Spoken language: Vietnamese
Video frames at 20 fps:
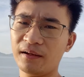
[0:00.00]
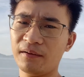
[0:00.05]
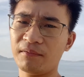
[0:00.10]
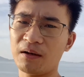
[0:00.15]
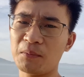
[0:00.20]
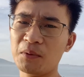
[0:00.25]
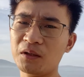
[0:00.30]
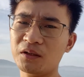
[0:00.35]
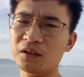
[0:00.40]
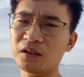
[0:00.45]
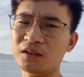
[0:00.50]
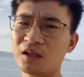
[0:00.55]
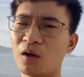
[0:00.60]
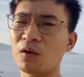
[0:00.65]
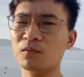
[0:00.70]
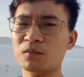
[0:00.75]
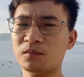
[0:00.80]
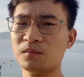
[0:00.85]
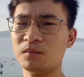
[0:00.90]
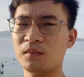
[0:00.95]
Và bước cuối
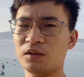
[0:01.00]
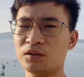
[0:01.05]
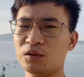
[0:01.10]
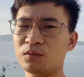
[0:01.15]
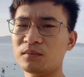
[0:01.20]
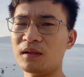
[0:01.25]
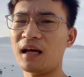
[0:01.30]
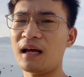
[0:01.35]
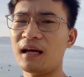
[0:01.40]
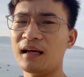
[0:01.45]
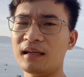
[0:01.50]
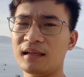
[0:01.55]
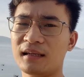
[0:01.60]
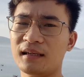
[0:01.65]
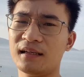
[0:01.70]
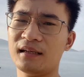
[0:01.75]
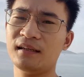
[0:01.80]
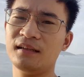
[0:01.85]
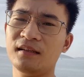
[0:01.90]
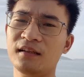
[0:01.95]
cùng là chúng ta
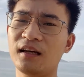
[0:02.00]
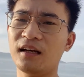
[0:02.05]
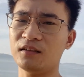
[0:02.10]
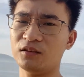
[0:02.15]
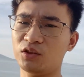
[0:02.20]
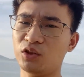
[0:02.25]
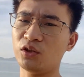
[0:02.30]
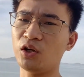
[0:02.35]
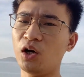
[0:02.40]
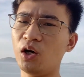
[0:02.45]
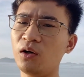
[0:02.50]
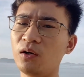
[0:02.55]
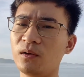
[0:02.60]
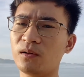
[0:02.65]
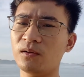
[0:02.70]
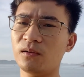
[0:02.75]
nhận sổ đó